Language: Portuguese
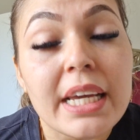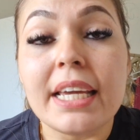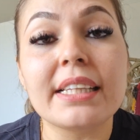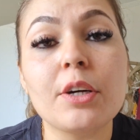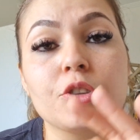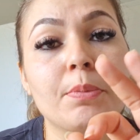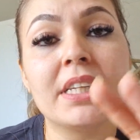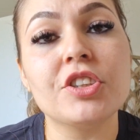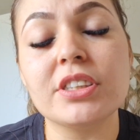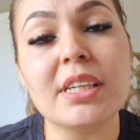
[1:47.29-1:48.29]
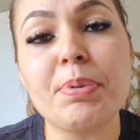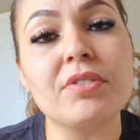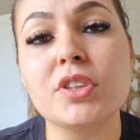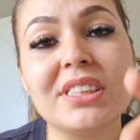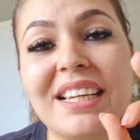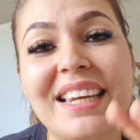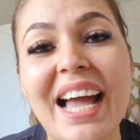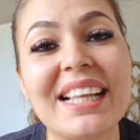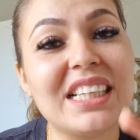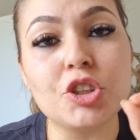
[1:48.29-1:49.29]
E Deus manda dizer para você
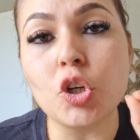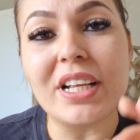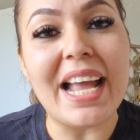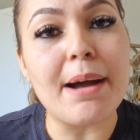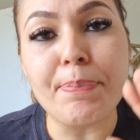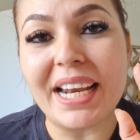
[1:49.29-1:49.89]
nada de olhar